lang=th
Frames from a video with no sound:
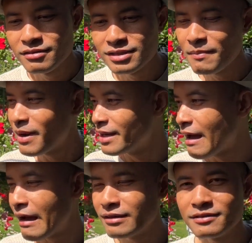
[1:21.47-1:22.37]
ทำไมนะ
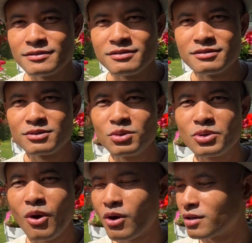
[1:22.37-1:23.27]
ดู
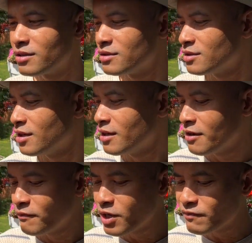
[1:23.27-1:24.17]
ดอก
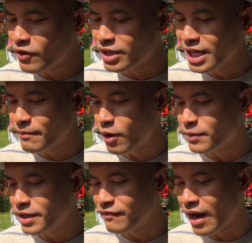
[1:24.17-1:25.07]
what what name of
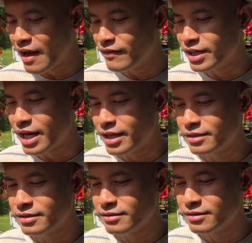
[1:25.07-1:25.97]
the flower นะ
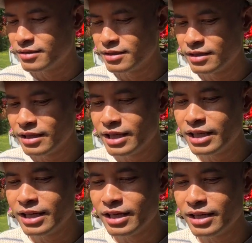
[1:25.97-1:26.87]
ลีเล
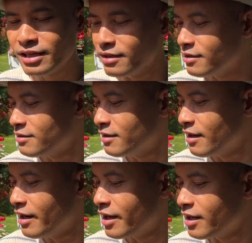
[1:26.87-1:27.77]
นเล่เหรออะ
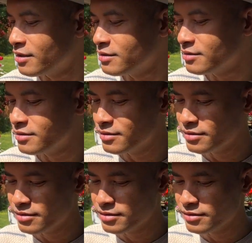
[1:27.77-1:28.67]
ไรอะ
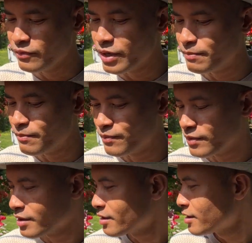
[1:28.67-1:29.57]
เวียม
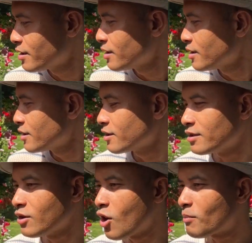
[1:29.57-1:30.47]

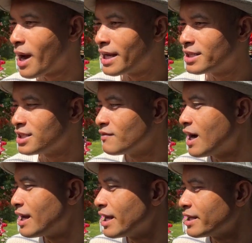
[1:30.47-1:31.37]
ดอกไม้ชื่อว่า
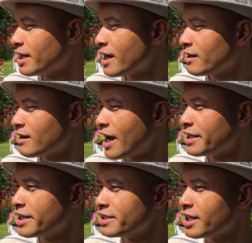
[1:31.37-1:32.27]
อะไรเนี่ยไฮเดร
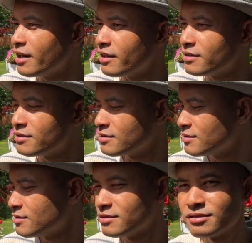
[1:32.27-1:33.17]
นเยียหรอ
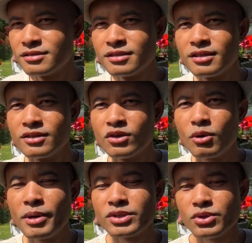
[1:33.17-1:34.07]
ดอก
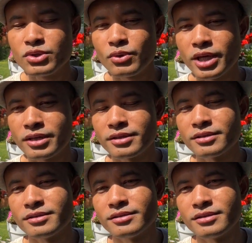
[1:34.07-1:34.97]
ไม้สวยๆเจ
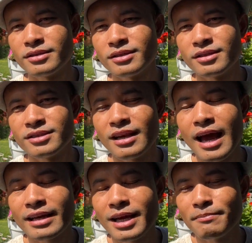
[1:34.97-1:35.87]
ลาเรียมเจลา
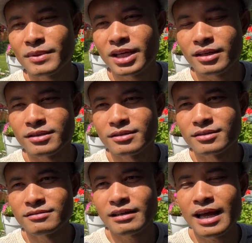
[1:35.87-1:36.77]
เรียมนะฮะเจลา